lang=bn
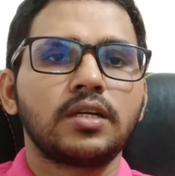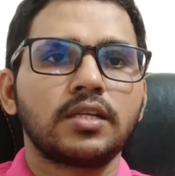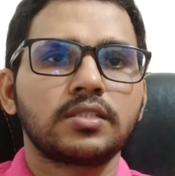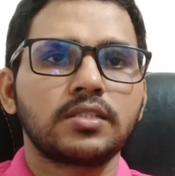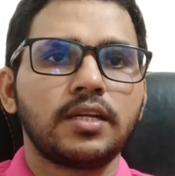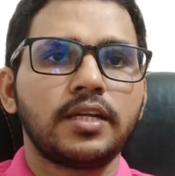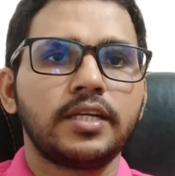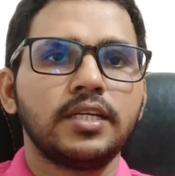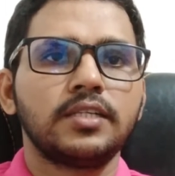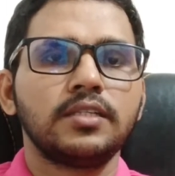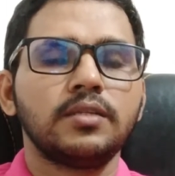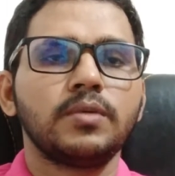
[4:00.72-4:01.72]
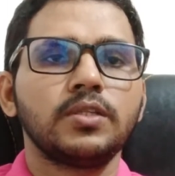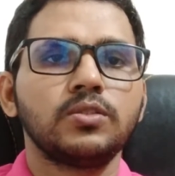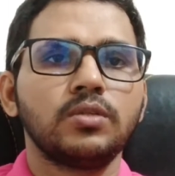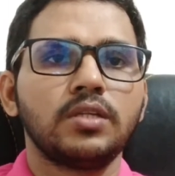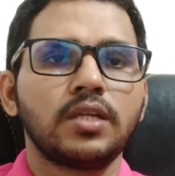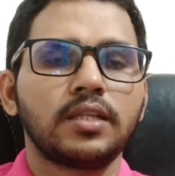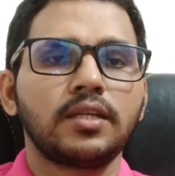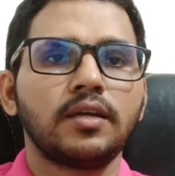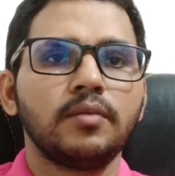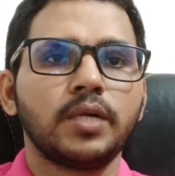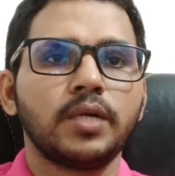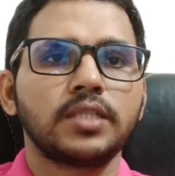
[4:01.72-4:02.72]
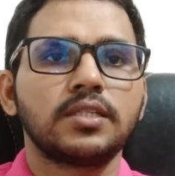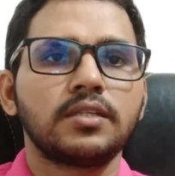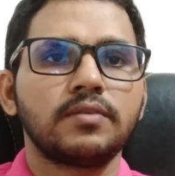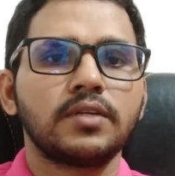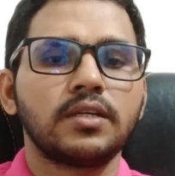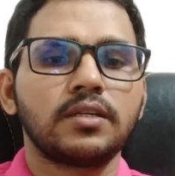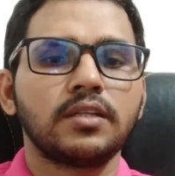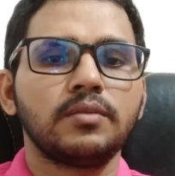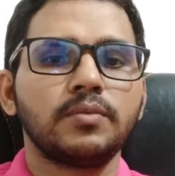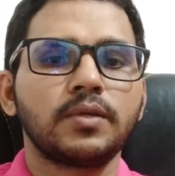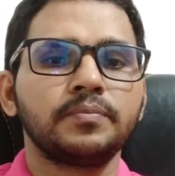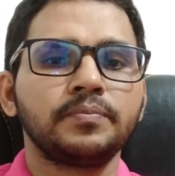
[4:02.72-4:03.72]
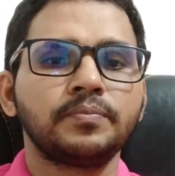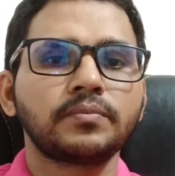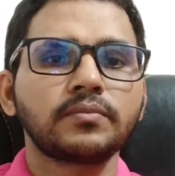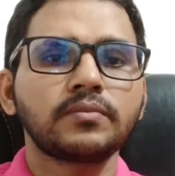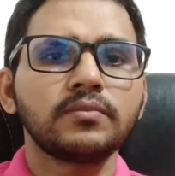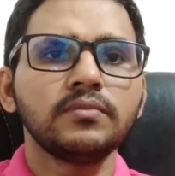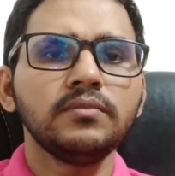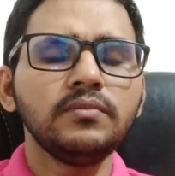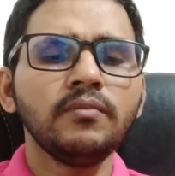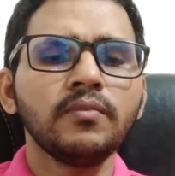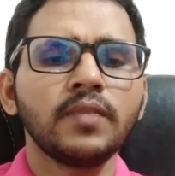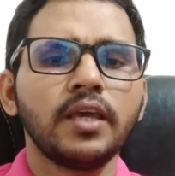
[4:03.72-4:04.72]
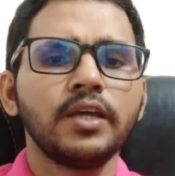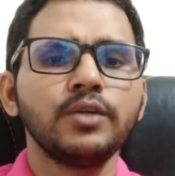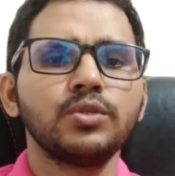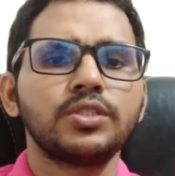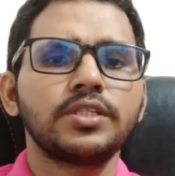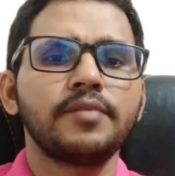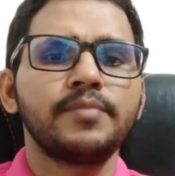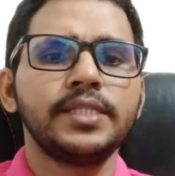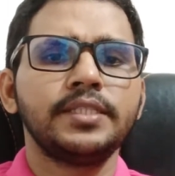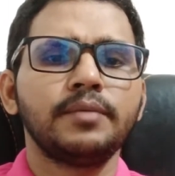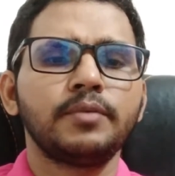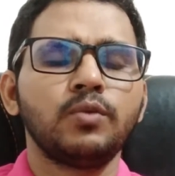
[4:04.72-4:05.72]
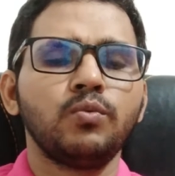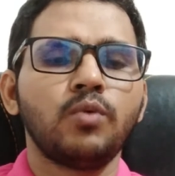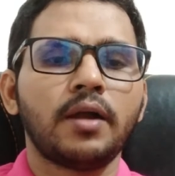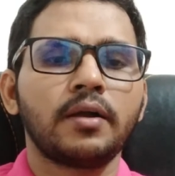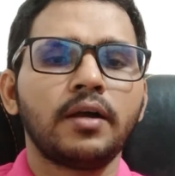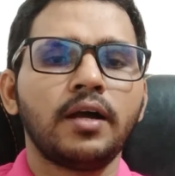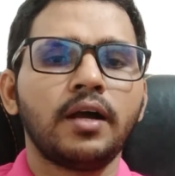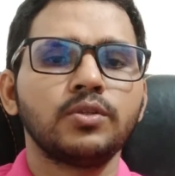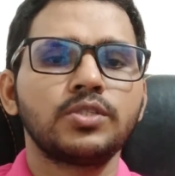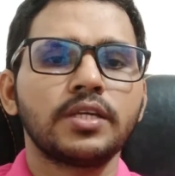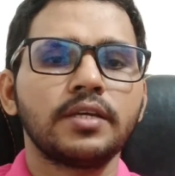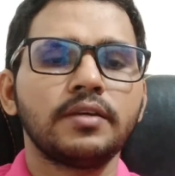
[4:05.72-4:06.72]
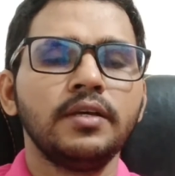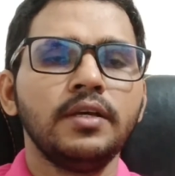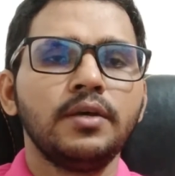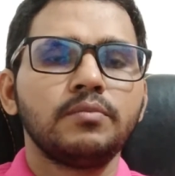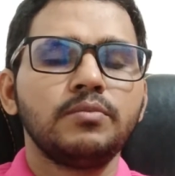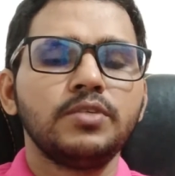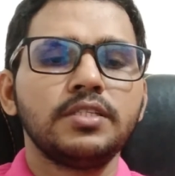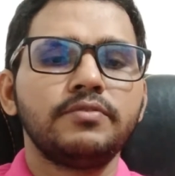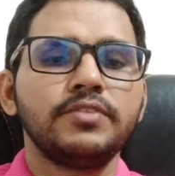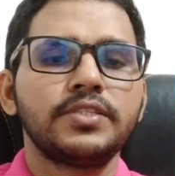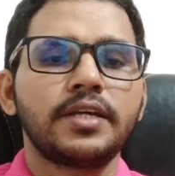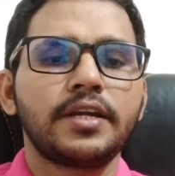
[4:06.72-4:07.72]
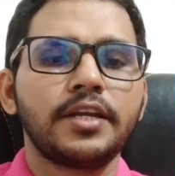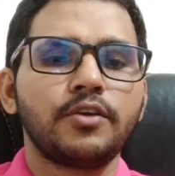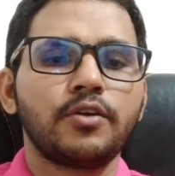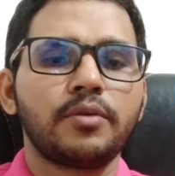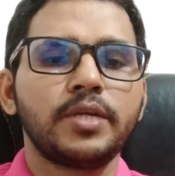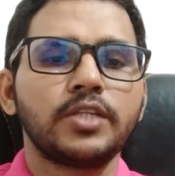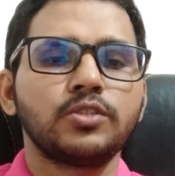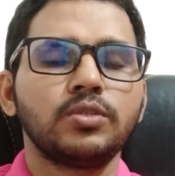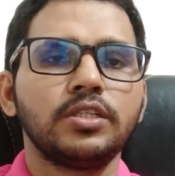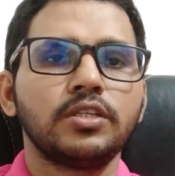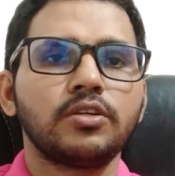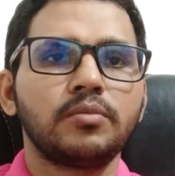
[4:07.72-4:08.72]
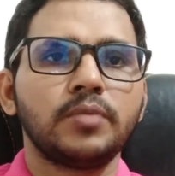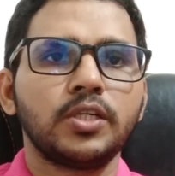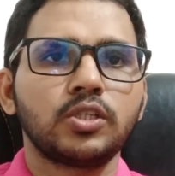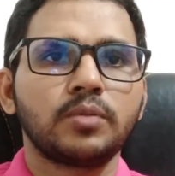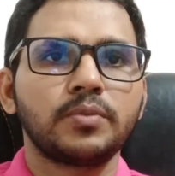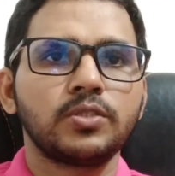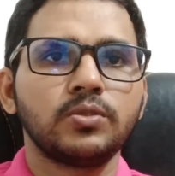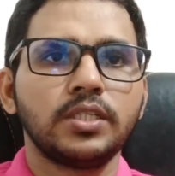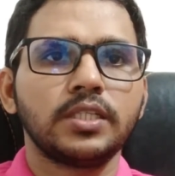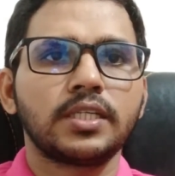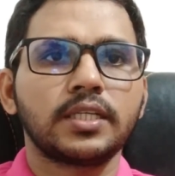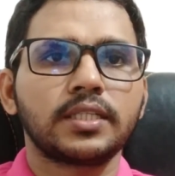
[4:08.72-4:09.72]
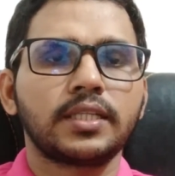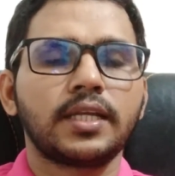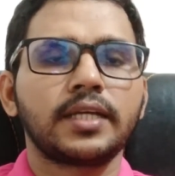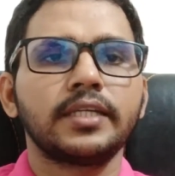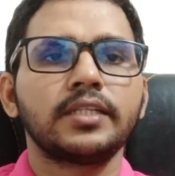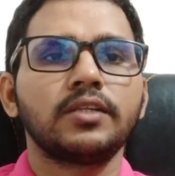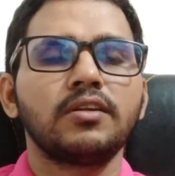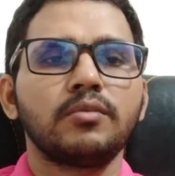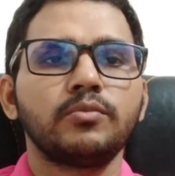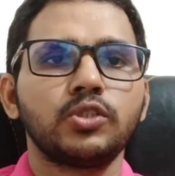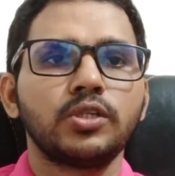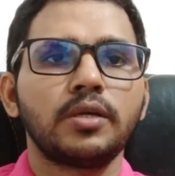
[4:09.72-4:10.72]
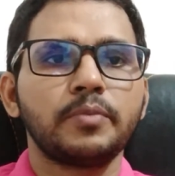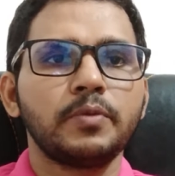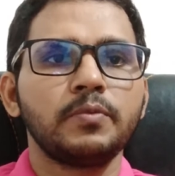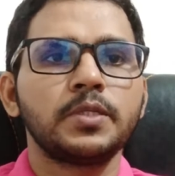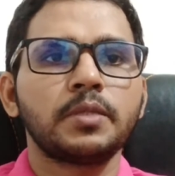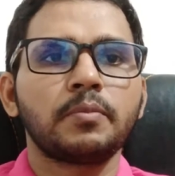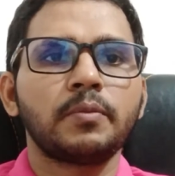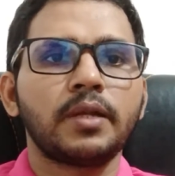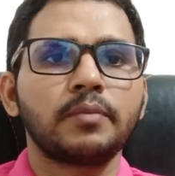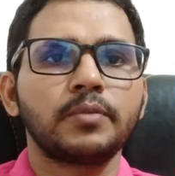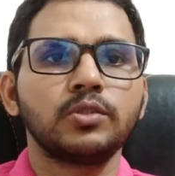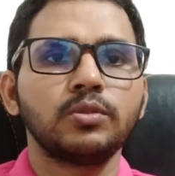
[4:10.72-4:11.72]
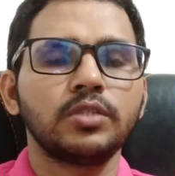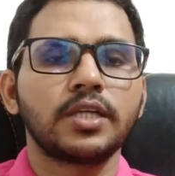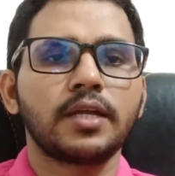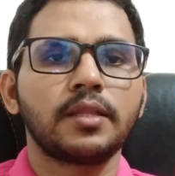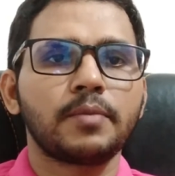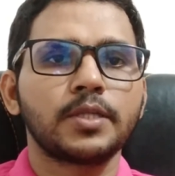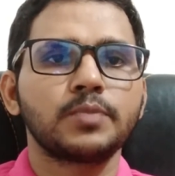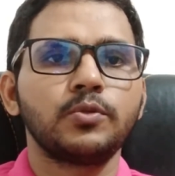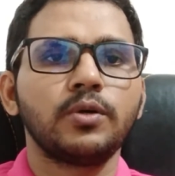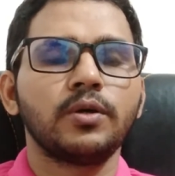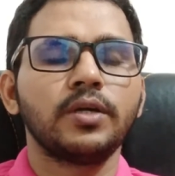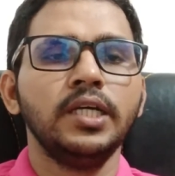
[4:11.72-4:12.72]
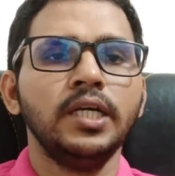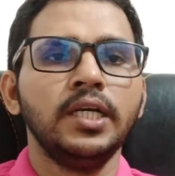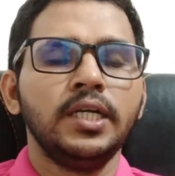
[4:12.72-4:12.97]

থাকে ন্যাশনাল আইডি কার্ড দিবেন যদি না থাকে বার্থ সার্টিফিকেটটা দিবেন এই হচ্ছে বেলজিয়ামের ওয়াকা হচ্ছে ভিজিট ভিসার রিকোয়ারমেন্ট যদি রিকোয়ারমেন্ট সব কিছু ঠিকঠাক থাকে তাহলে অবশ্যই আপনি ভিসা পাবেন আপনার যদি সাদা পাসপোর্ট হয়